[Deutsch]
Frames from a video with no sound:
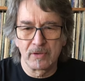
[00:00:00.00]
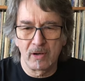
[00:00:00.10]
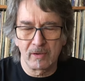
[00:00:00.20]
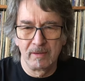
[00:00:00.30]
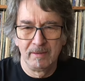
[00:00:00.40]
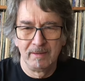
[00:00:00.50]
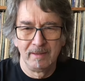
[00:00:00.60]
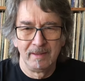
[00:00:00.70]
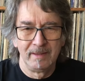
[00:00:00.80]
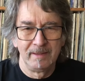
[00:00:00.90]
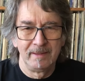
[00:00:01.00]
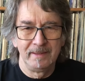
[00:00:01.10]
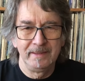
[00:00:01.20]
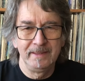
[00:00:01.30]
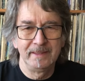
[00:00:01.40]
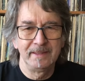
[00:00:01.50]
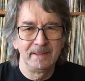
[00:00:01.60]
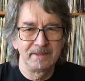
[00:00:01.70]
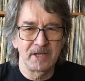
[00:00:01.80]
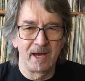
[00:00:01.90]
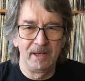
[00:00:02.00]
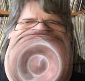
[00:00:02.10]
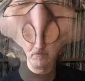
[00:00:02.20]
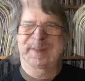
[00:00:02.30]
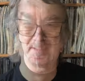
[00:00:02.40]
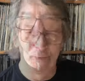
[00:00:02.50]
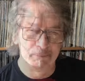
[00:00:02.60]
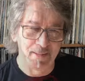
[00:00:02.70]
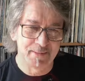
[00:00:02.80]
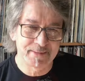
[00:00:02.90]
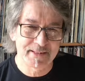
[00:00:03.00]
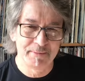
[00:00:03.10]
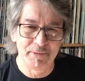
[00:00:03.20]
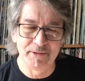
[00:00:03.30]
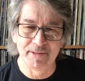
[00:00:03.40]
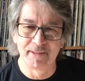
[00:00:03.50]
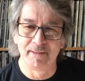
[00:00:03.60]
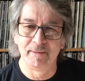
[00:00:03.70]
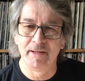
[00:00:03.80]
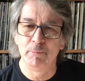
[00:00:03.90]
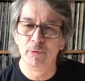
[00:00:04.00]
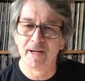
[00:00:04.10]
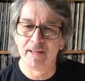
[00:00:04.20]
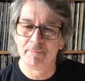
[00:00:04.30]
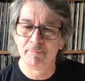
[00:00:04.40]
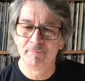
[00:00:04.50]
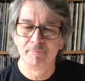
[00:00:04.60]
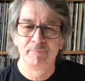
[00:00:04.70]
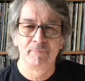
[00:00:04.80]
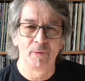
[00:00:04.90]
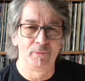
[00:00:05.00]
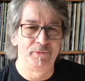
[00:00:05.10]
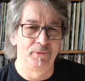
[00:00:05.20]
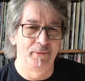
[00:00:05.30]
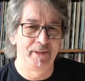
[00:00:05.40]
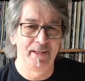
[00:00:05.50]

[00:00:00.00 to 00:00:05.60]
Rock. Hier Teil 4. Neue Bands mit ihren Debütalben und neue